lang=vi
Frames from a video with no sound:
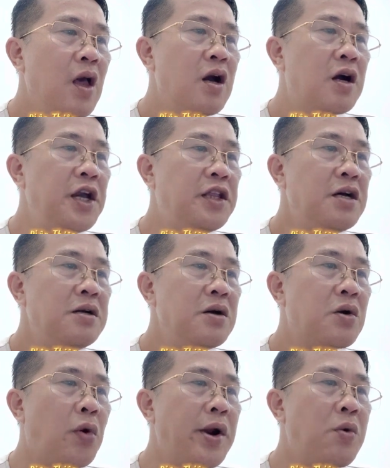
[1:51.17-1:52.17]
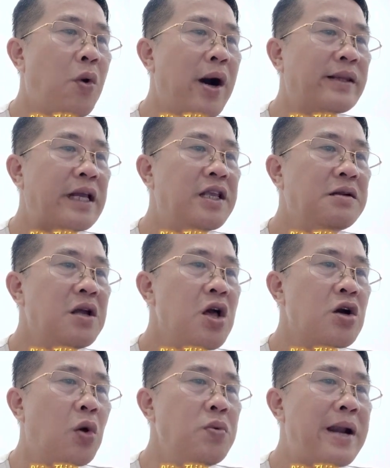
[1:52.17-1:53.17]
Khí tức của Đông Hoàng Thái Nhất
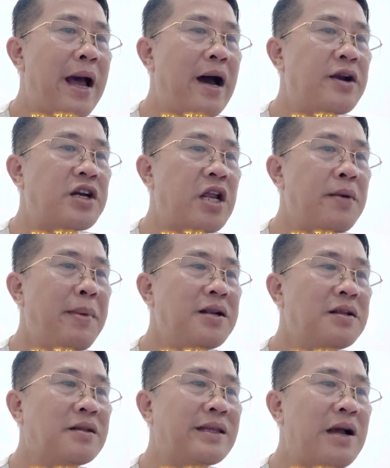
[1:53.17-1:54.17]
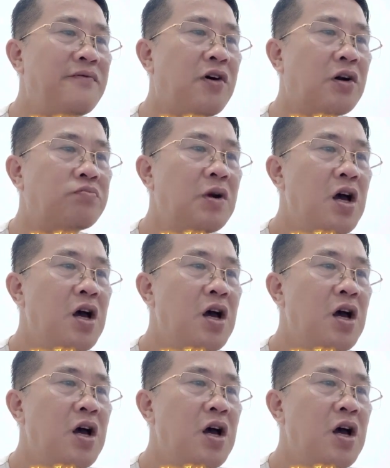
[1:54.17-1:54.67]
cũng là trà nhắm mắt tăng vọt,